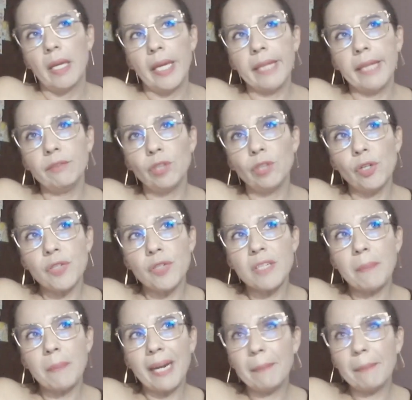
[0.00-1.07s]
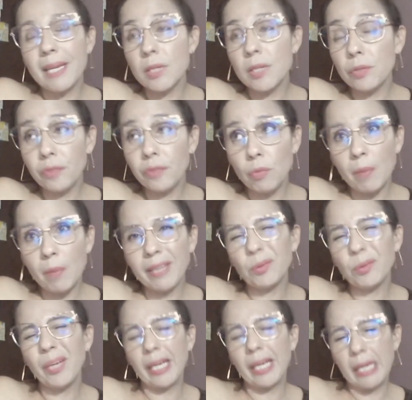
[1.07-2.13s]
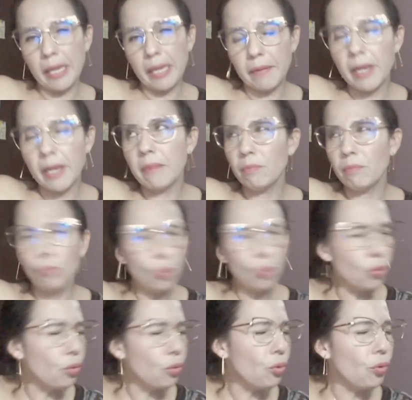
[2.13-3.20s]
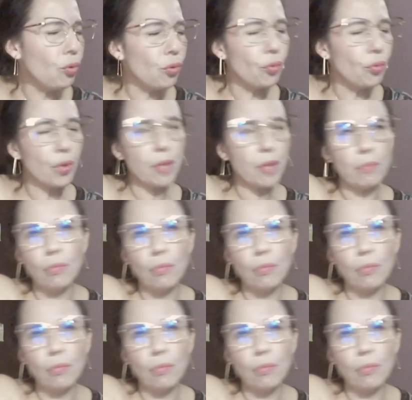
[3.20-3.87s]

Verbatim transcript: Entonces, para mí eso fue un momento de quiebre muy,